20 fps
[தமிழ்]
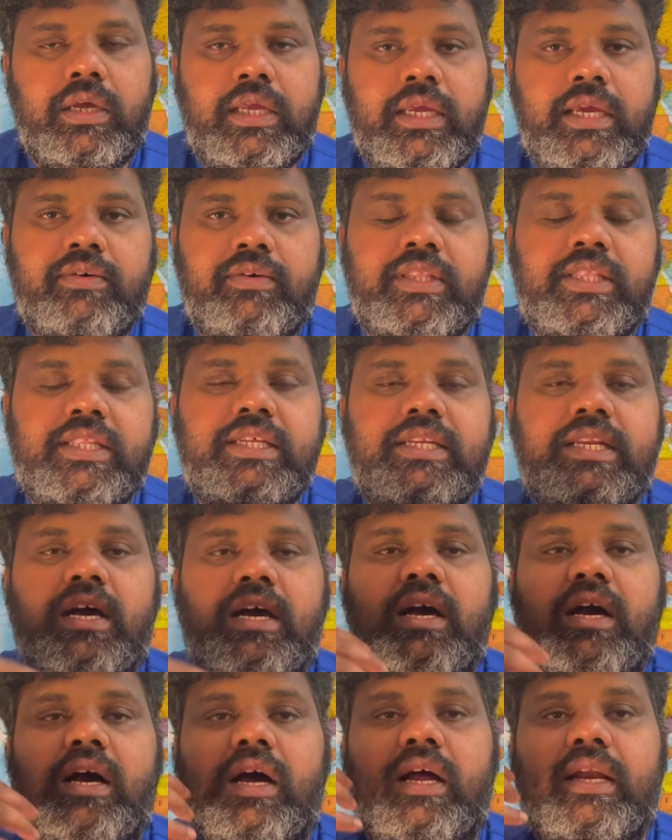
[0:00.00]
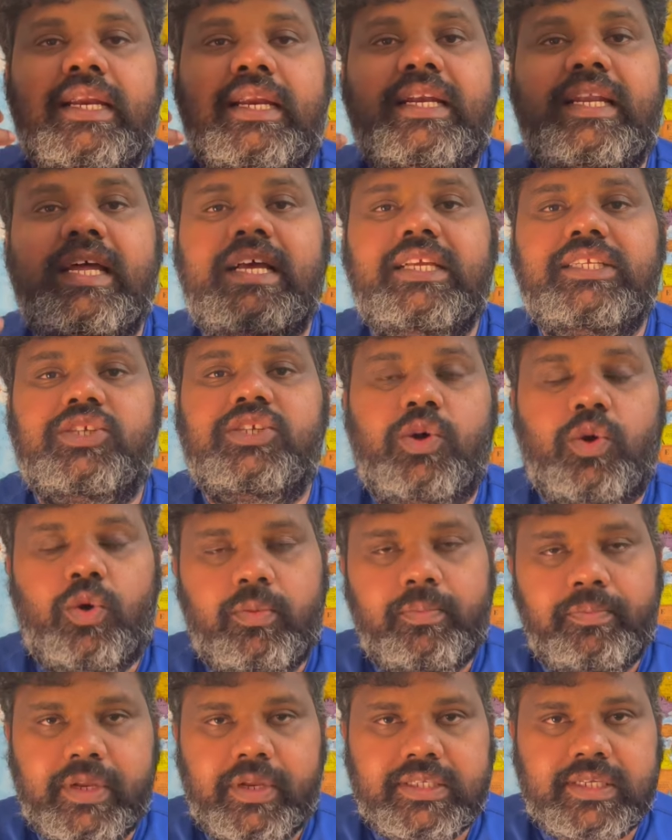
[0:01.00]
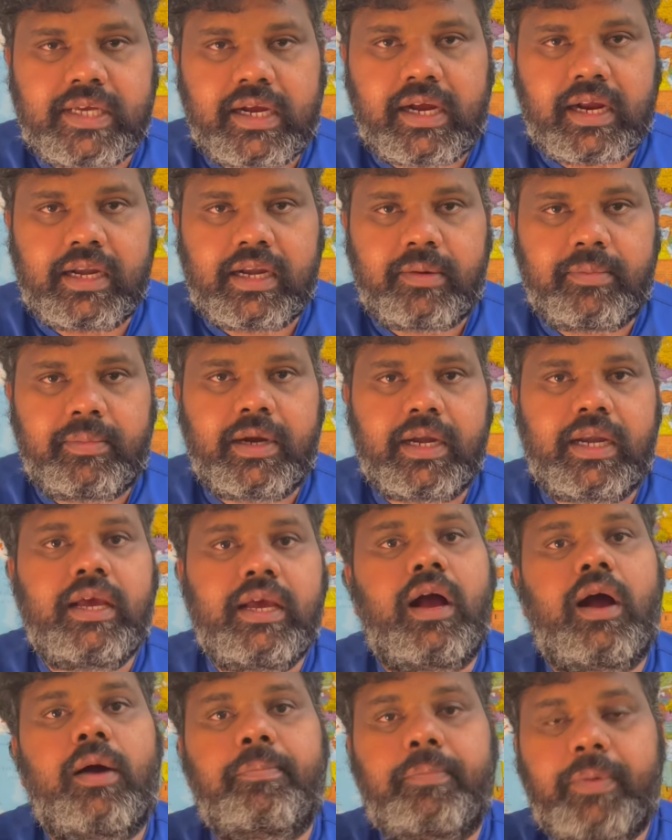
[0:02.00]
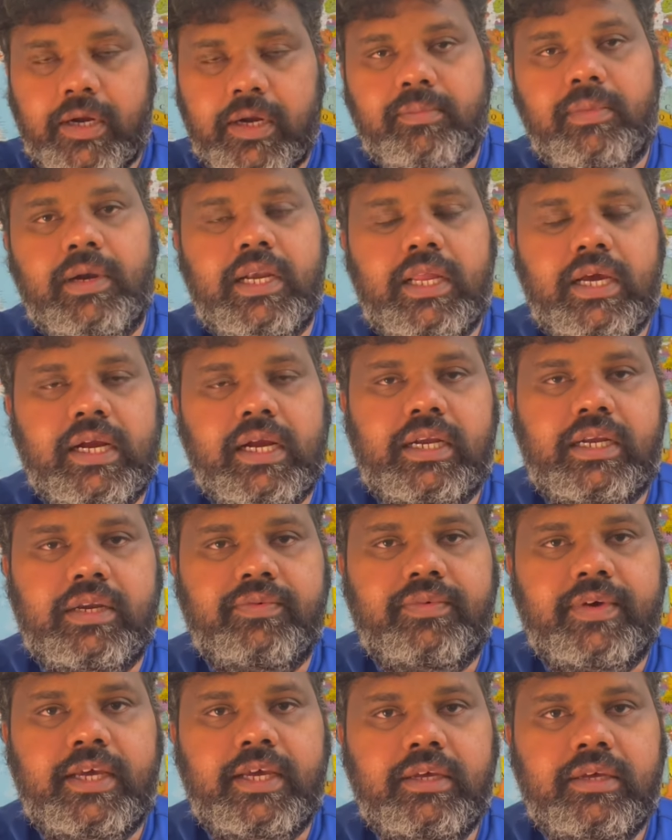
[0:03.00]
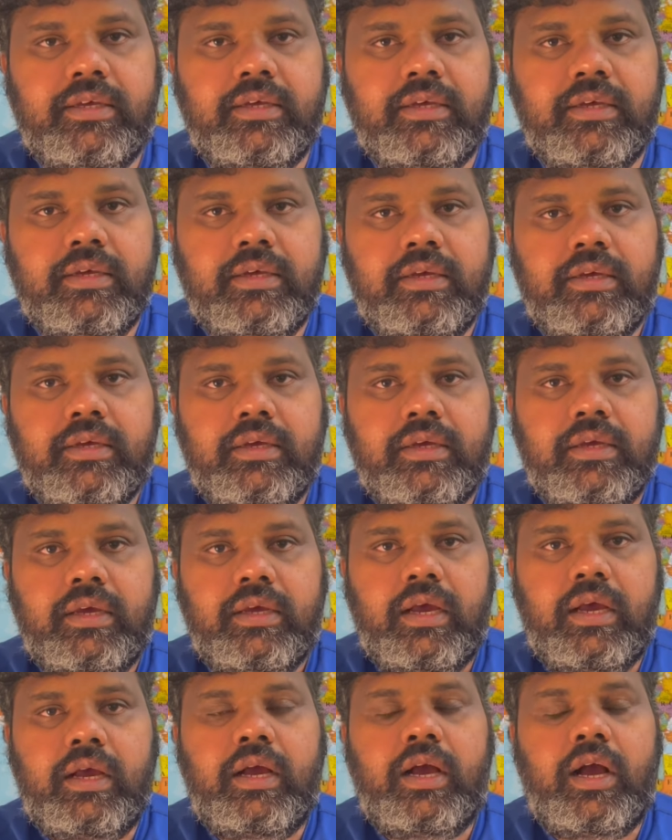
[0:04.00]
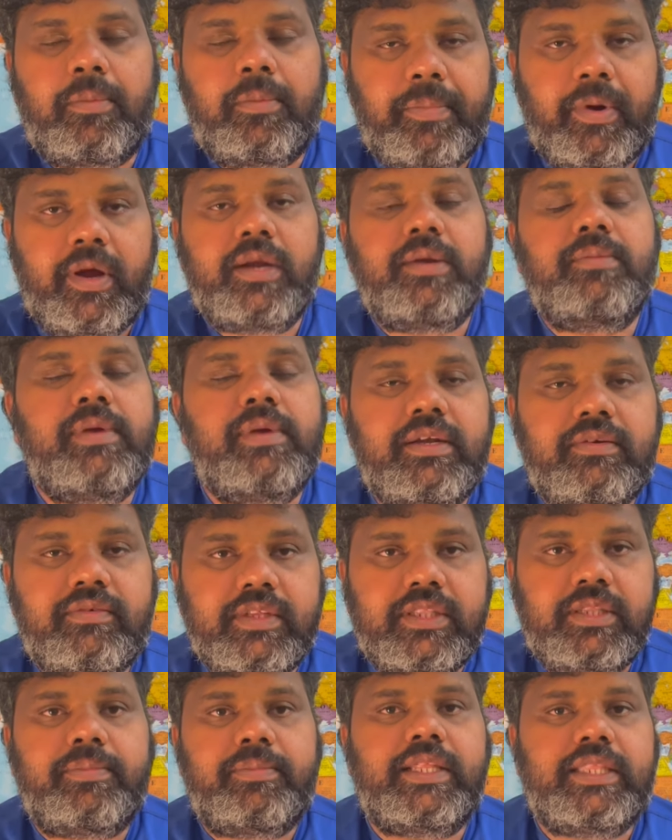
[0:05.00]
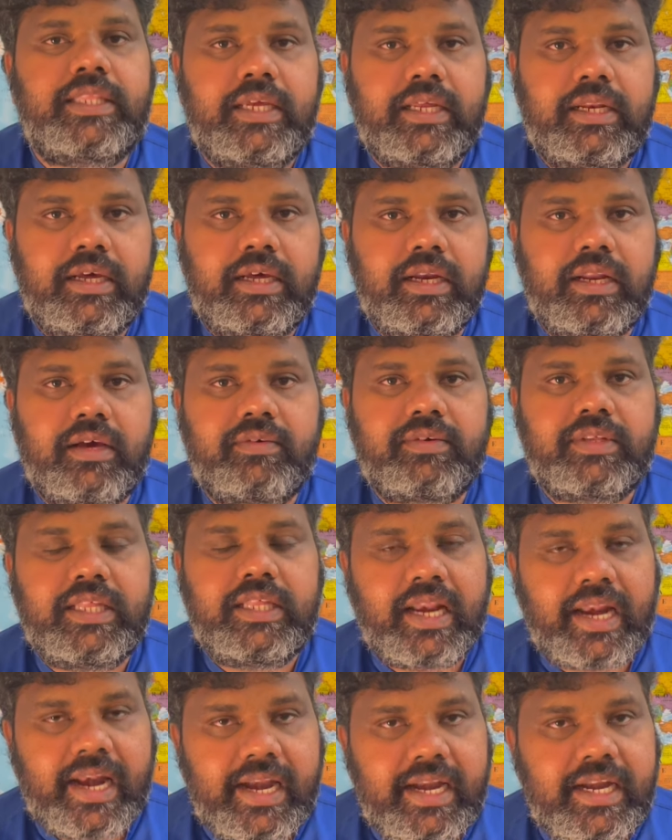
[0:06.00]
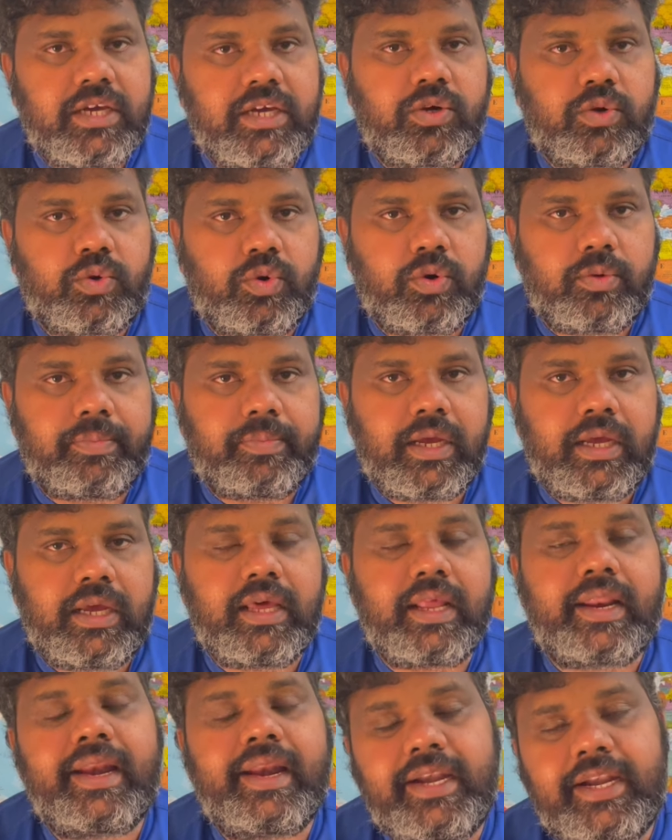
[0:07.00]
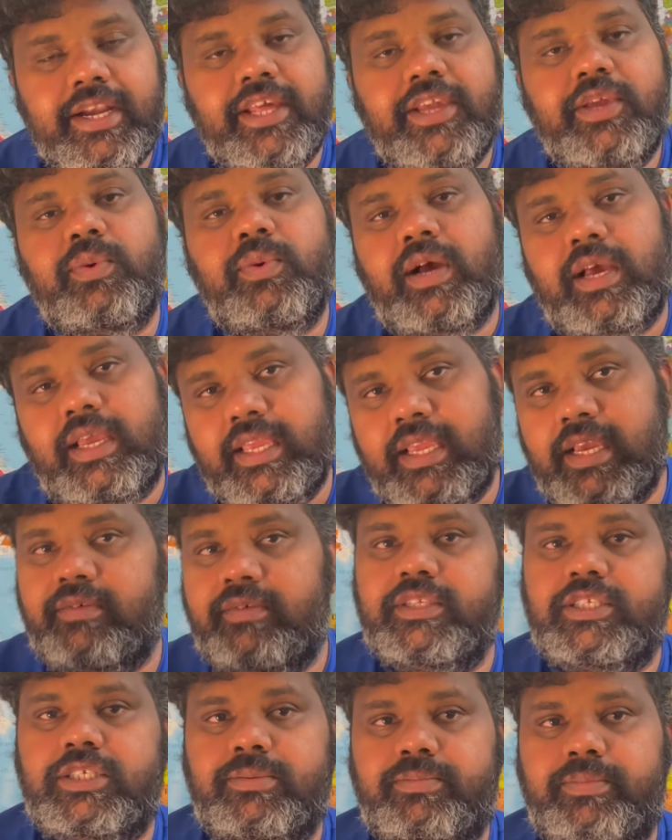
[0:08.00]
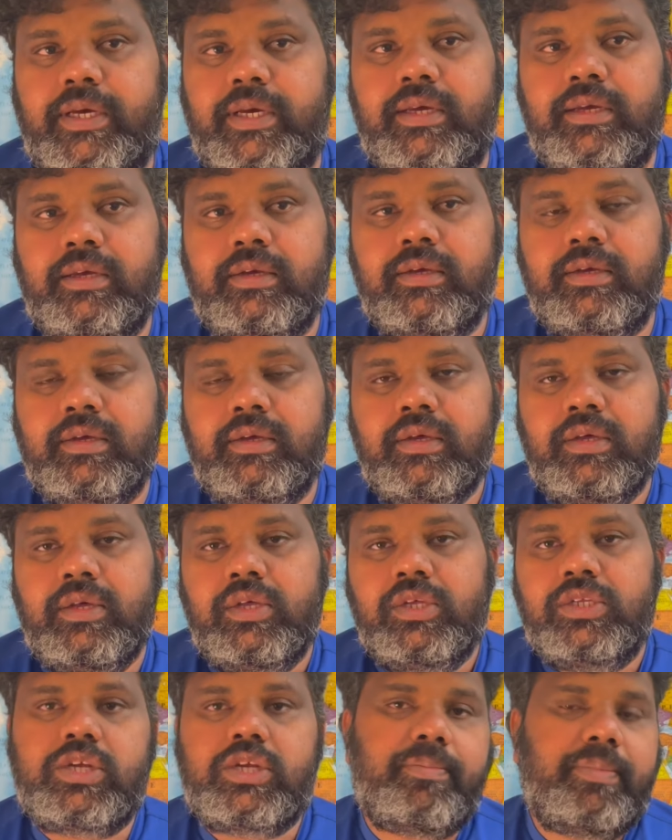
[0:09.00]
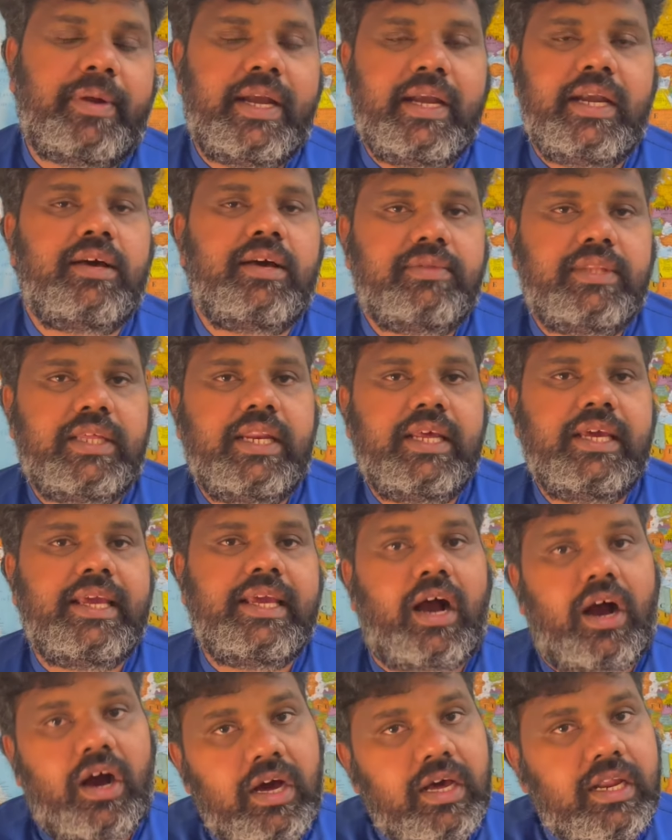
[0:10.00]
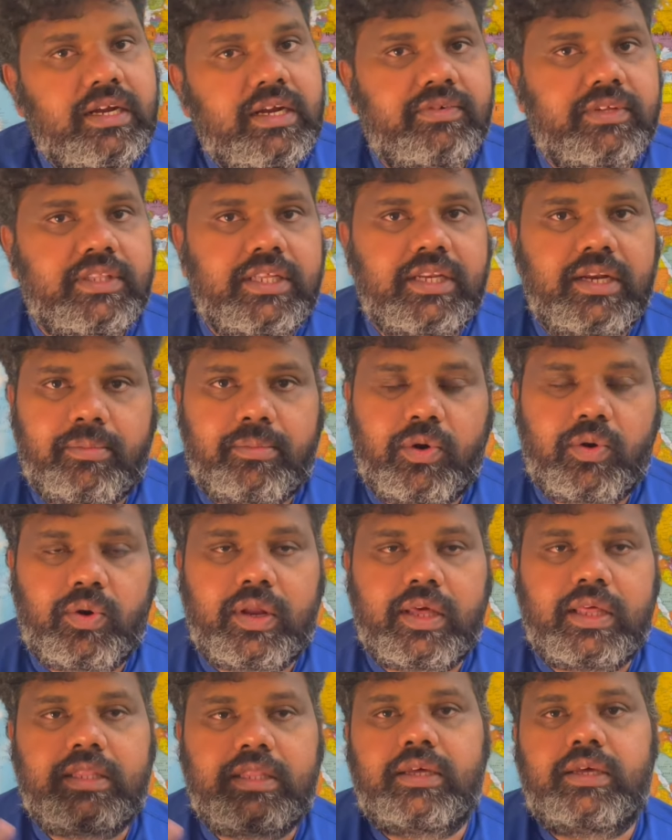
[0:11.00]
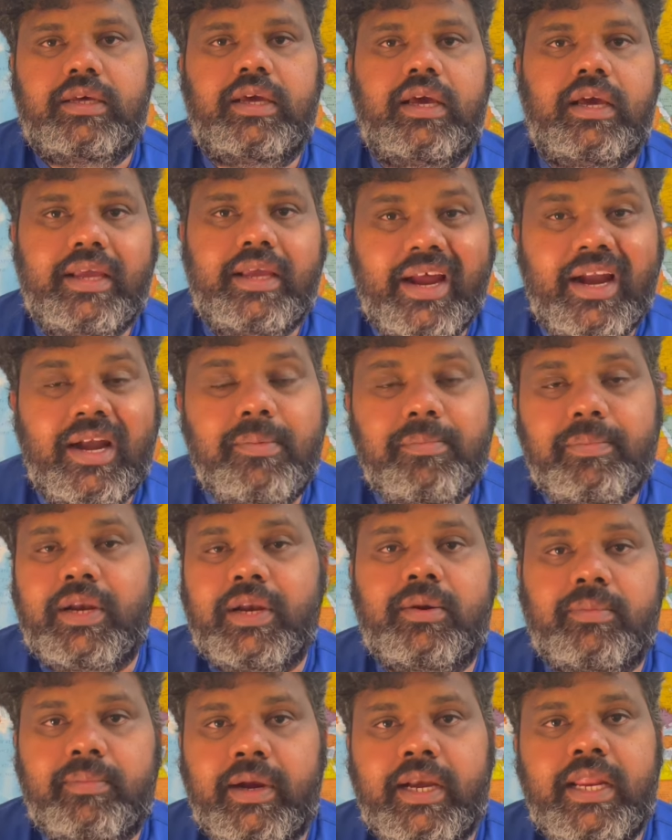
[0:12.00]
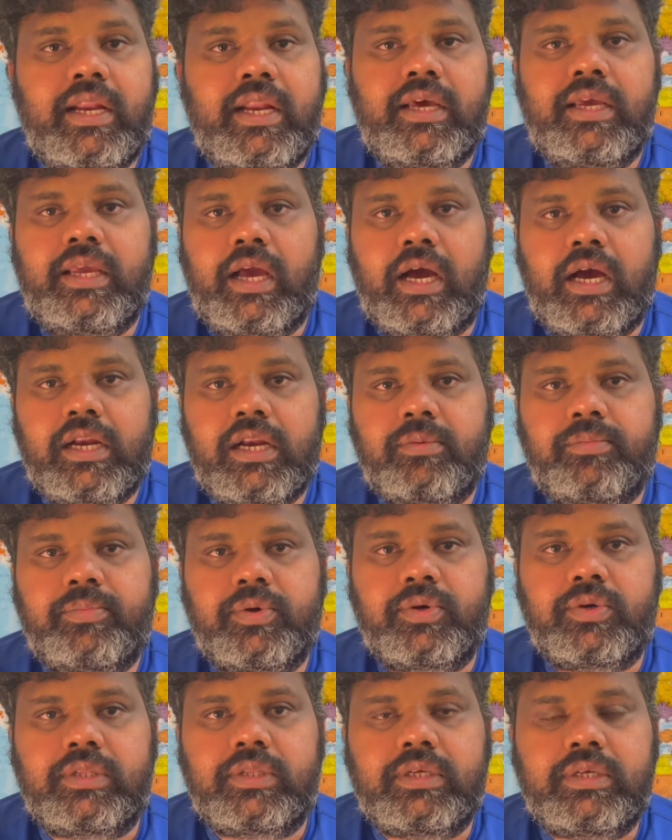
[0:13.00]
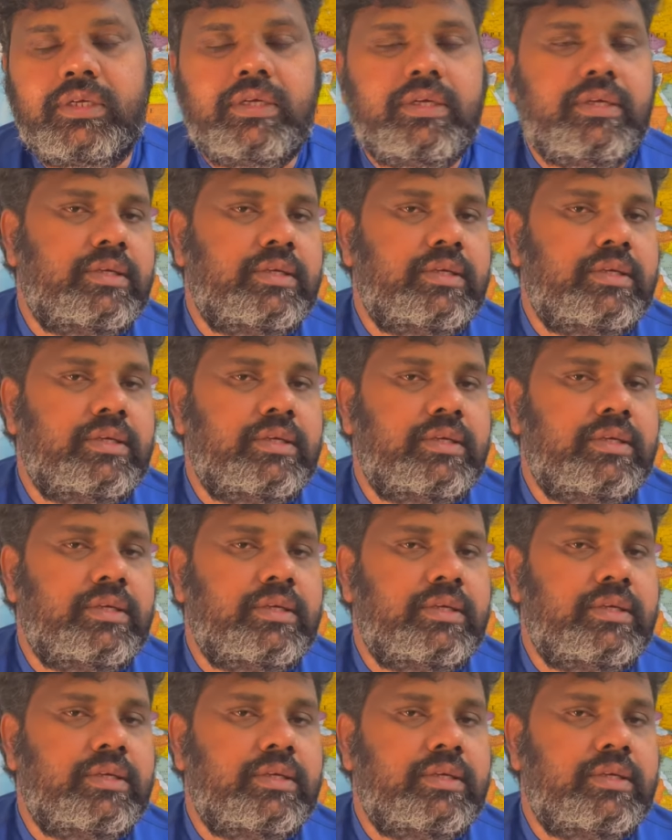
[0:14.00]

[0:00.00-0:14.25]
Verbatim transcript: இங்கே வந்து நான் டிட்டாச்சு ஹோம் பெருசாக கட்ட மாட்டேன் அப்பார்ட்மெண்ட்டாக கட்டுவேன் அப்பார்ட்மெண்ட் வந்து பார்த்தீங்கன்னா நான் வந்து ரெண்ட்டுக்கு கொடுப்பேன் ரெண்ட்டையும் ஹையாக வச்சுப்பேன் ஸோ அப்போ எண்ட் ஆஃப் தி டே யாருக்கு வந்து நம்மளோட அந்த ஏர்ன் பண்ணுற மணியெல்லாம் யாருக்கு போகுது